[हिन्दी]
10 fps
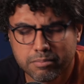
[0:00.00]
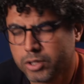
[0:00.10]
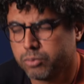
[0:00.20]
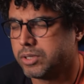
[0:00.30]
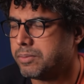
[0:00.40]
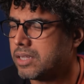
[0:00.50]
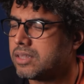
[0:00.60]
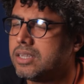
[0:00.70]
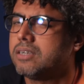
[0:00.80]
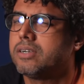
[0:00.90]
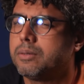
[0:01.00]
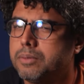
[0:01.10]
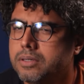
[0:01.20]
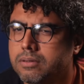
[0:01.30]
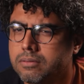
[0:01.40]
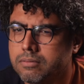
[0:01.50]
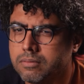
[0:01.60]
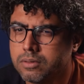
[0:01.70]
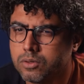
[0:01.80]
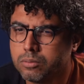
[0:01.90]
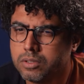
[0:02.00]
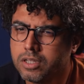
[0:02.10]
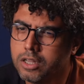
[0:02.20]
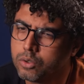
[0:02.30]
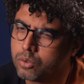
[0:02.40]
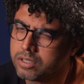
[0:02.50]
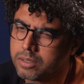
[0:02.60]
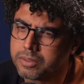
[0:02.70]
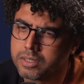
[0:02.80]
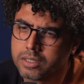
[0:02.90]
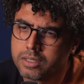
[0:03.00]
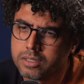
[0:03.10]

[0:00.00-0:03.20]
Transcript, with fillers: मैं तुमसे बात नहीं कर रहा अब तुमने दिल तोड़ दिया मेरा